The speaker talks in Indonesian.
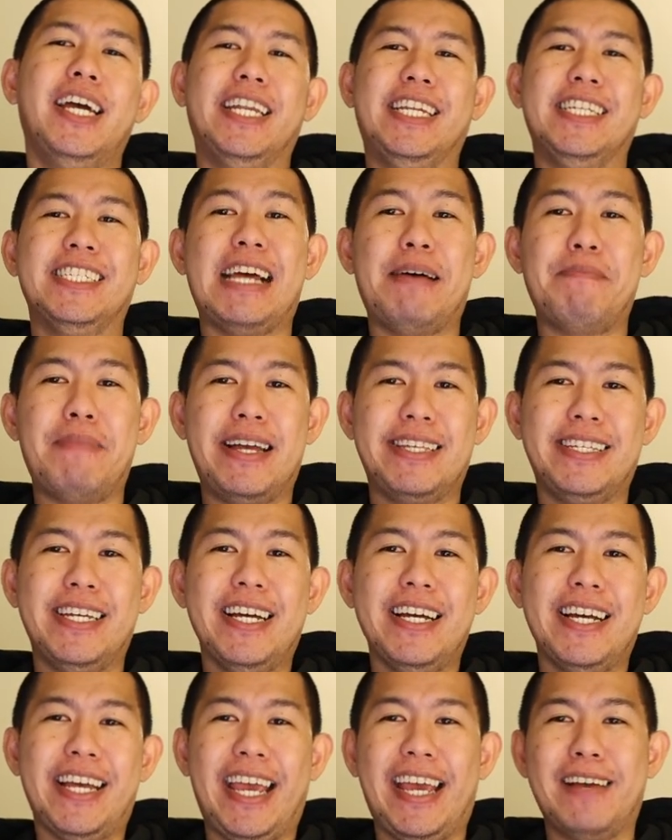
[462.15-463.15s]
Ini sama
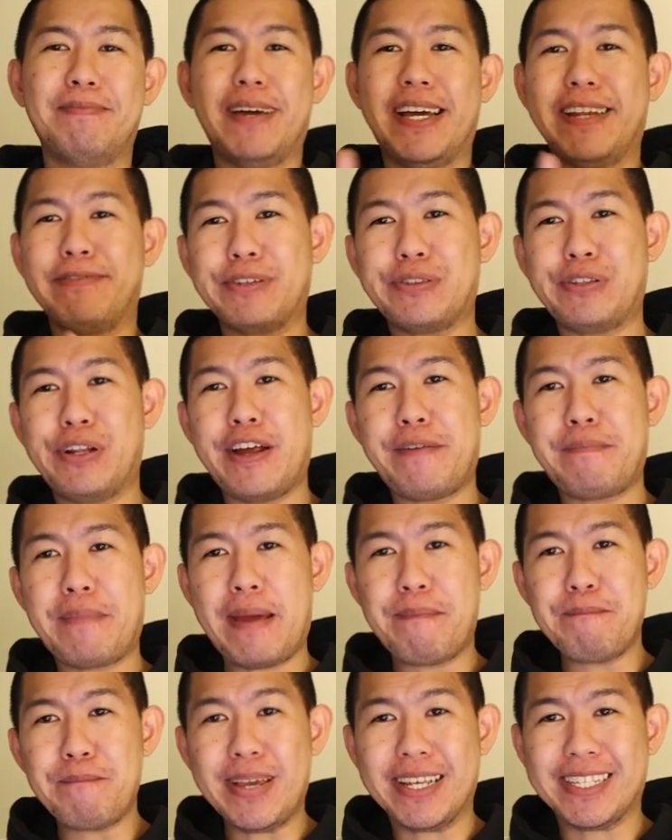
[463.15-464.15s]
aja kayak kemarin waktu lawan
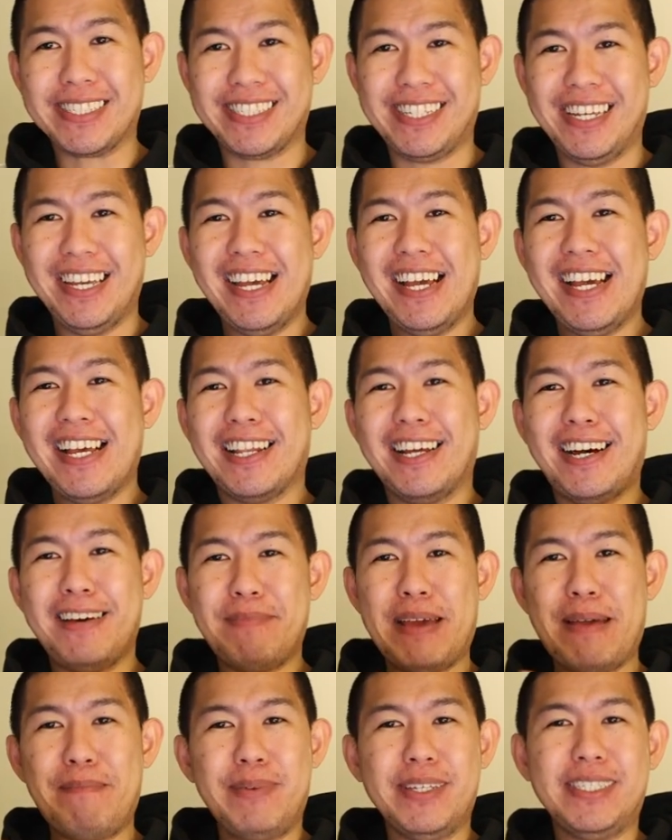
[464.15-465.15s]
Memphis. Lawan
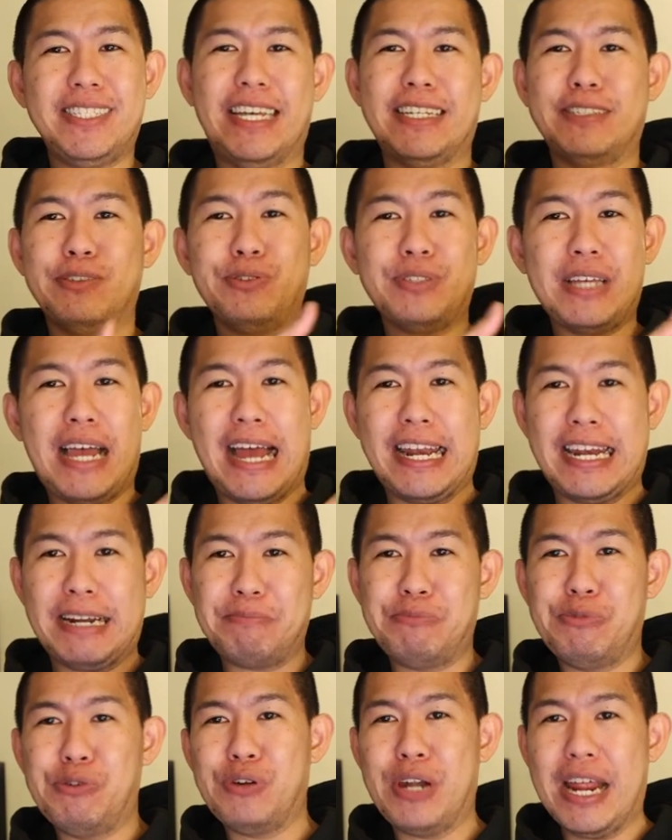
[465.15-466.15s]
Memphis ya susah,
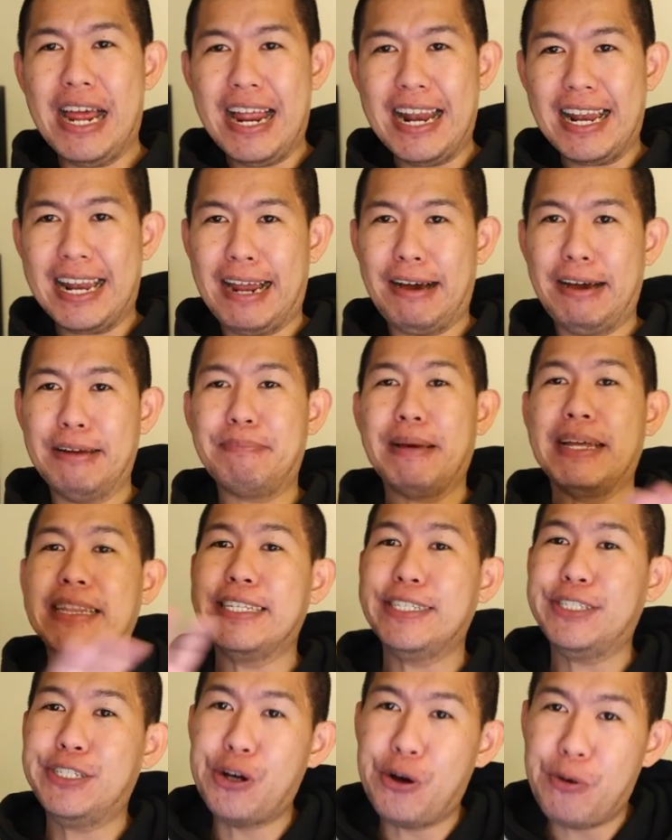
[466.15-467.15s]
anak muda lawan
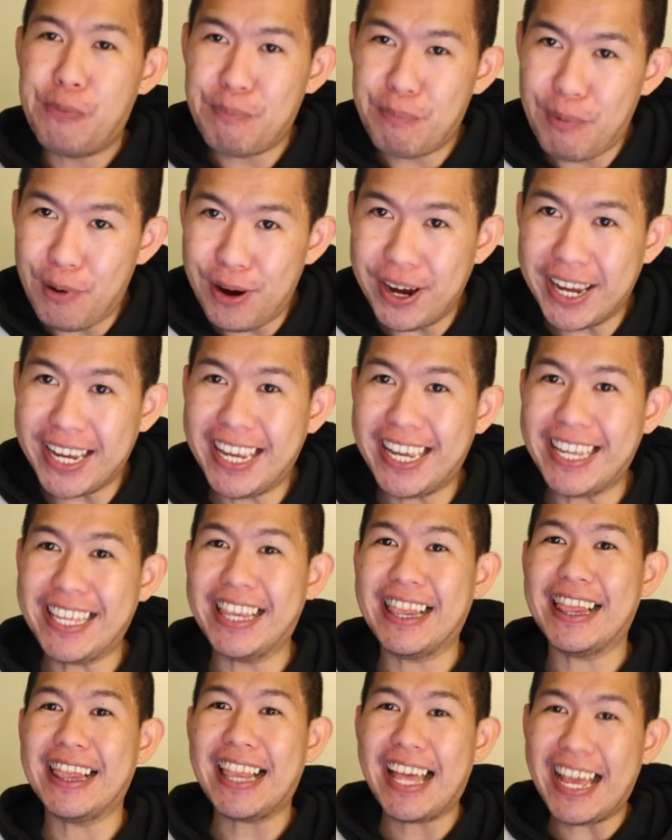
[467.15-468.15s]
panti jompo ya
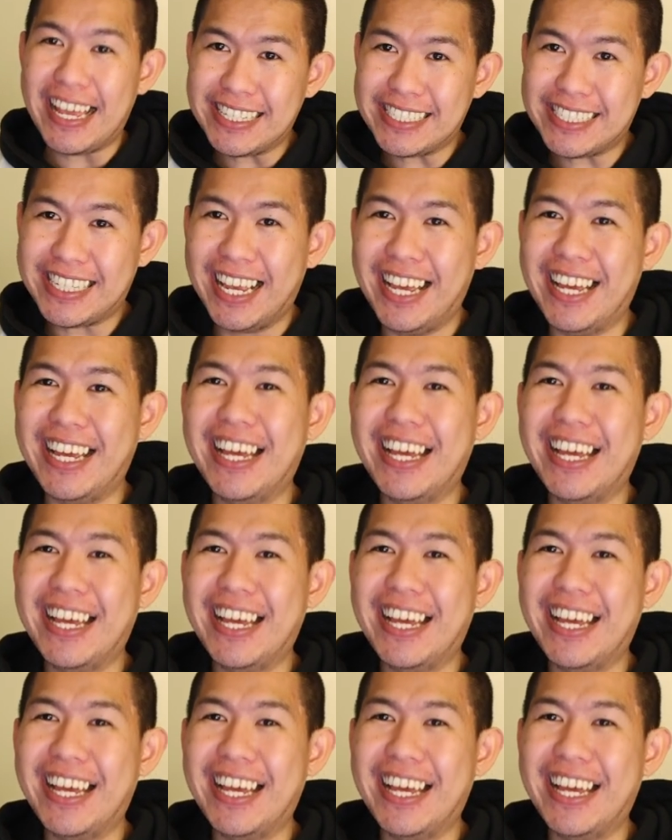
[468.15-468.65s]
jelas